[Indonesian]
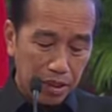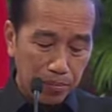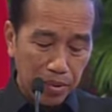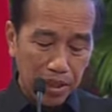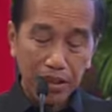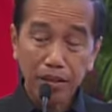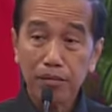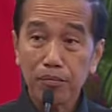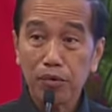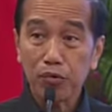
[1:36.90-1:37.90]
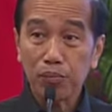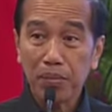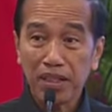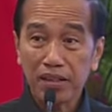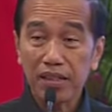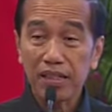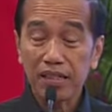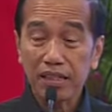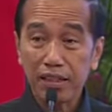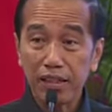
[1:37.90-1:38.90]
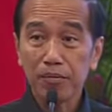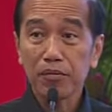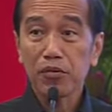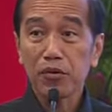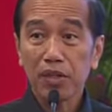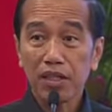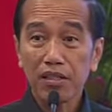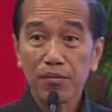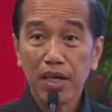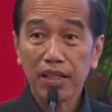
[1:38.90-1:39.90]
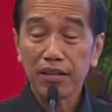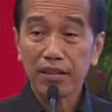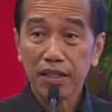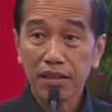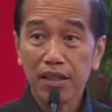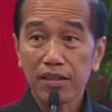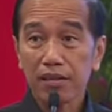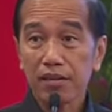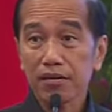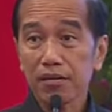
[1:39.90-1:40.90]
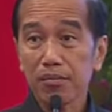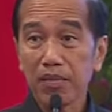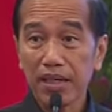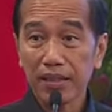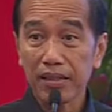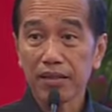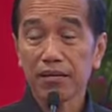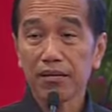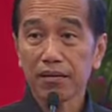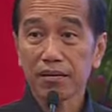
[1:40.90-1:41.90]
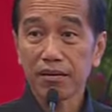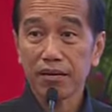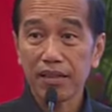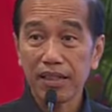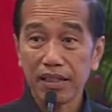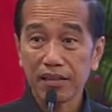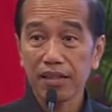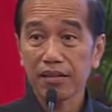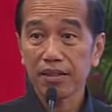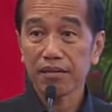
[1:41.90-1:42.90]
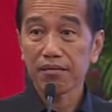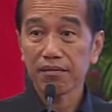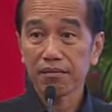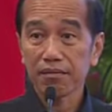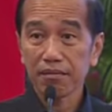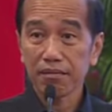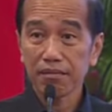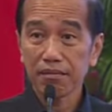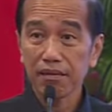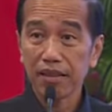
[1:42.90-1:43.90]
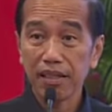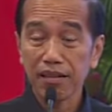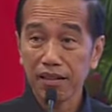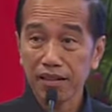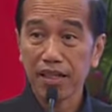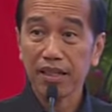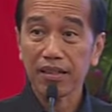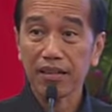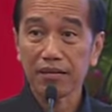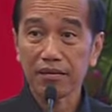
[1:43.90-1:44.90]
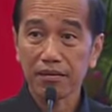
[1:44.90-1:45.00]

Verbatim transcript: dampak perubahan iklim juga semakin nyata, semakin kelihatan dan kita rasakan